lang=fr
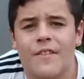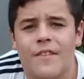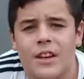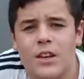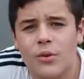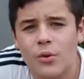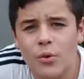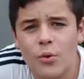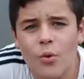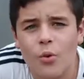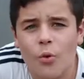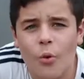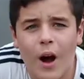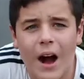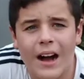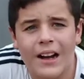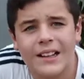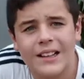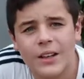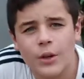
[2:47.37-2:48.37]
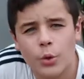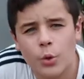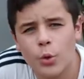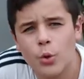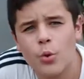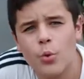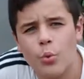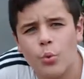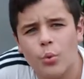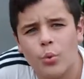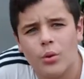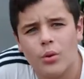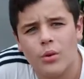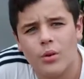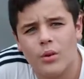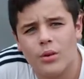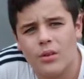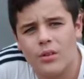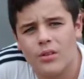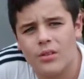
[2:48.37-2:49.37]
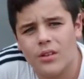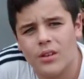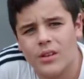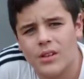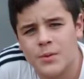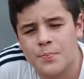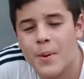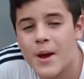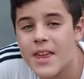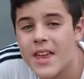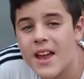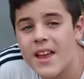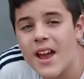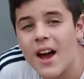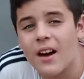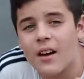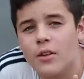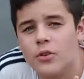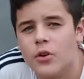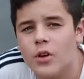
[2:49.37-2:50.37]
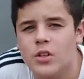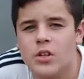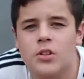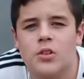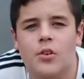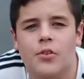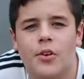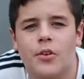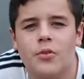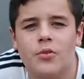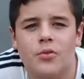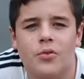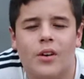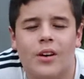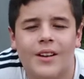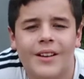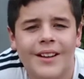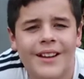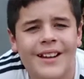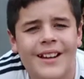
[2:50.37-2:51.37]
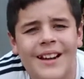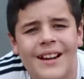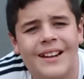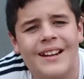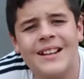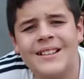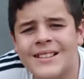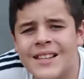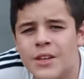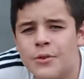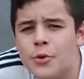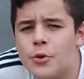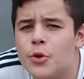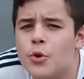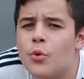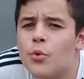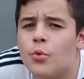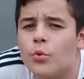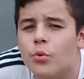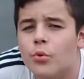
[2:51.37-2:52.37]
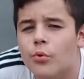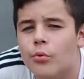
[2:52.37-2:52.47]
avec Yu quoi, Yu pas Yaya, tu vois, j'ai déjà entendu, tu vois. Là, c'est Yuyu.